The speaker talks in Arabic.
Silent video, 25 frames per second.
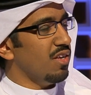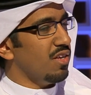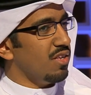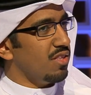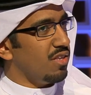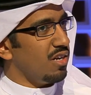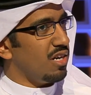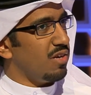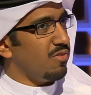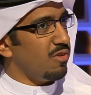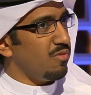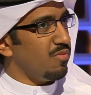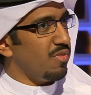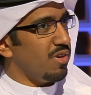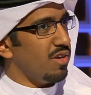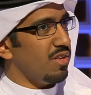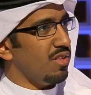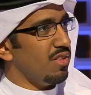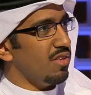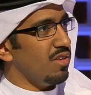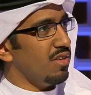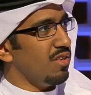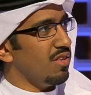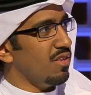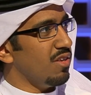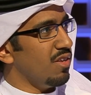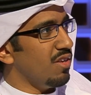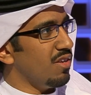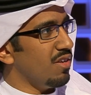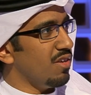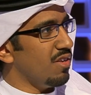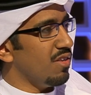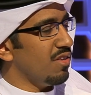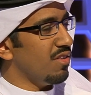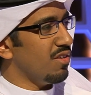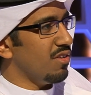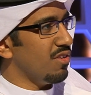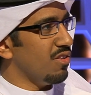التعامل مع
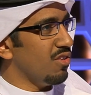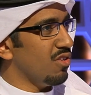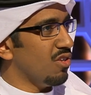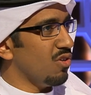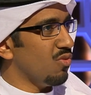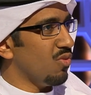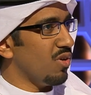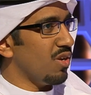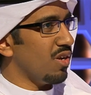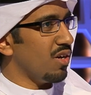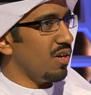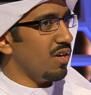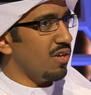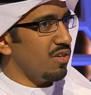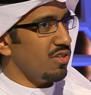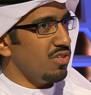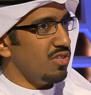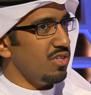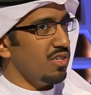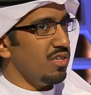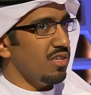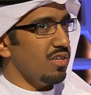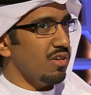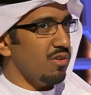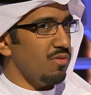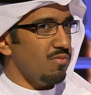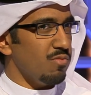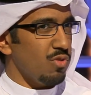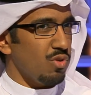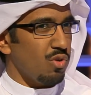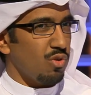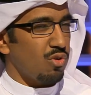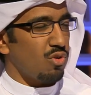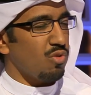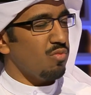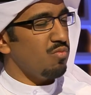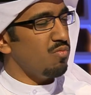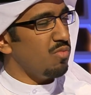الدول الخارجيه من
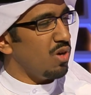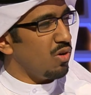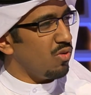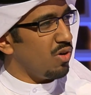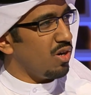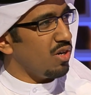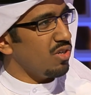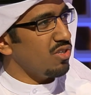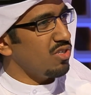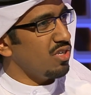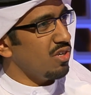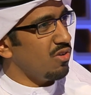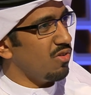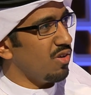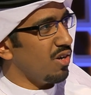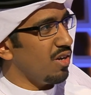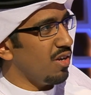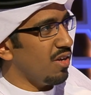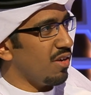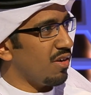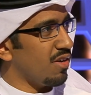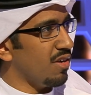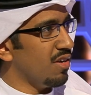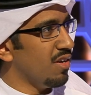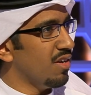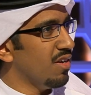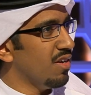اوروبا واسيا وغيرها